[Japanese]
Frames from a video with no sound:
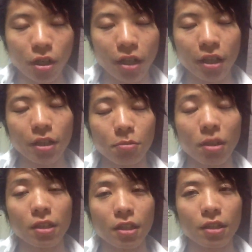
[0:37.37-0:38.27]
と帰り
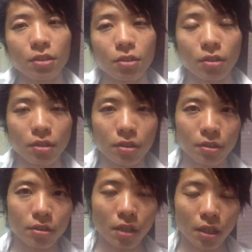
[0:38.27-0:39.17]
また、
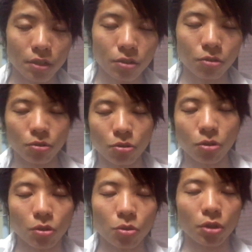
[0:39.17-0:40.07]
最後の
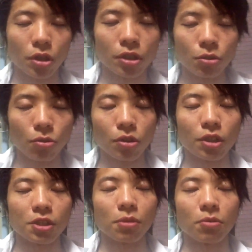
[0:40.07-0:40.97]
動画を撮り損
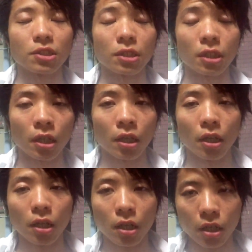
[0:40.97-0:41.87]
ねてしまいましたね。
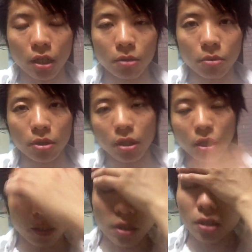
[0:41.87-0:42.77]
今家
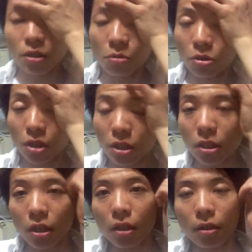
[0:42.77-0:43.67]
帰ってきて思い出
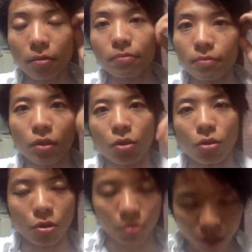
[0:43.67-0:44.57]
して撮っており